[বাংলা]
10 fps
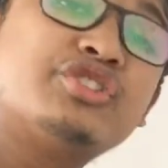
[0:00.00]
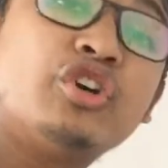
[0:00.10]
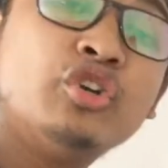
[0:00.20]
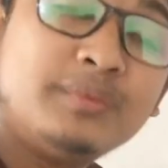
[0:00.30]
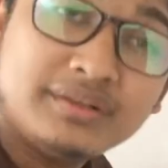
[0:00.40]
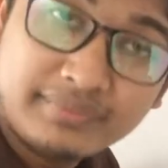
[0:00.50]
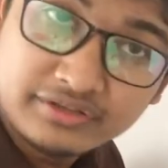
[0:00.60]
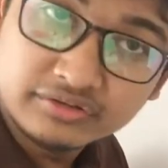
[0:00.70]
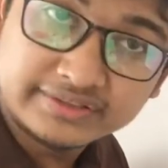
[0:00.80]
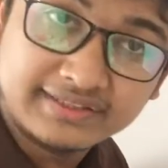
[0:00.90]
চলমান
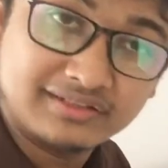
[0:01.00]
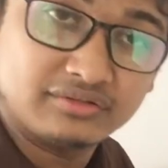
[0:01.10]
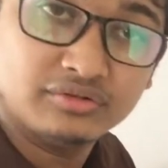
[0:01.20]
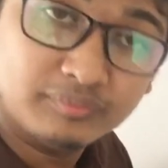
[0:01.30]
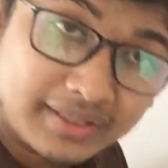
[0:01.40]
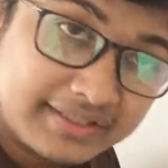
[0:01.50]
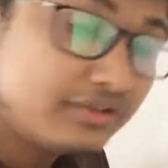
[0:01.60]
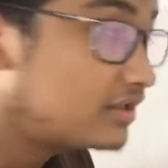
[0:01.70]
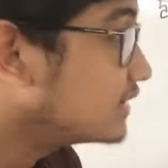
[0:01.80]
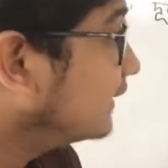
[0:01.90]
বিন্দু স্থানাঙ্ক মানে
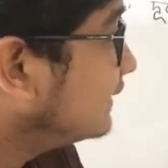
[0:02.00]
হচ্ছে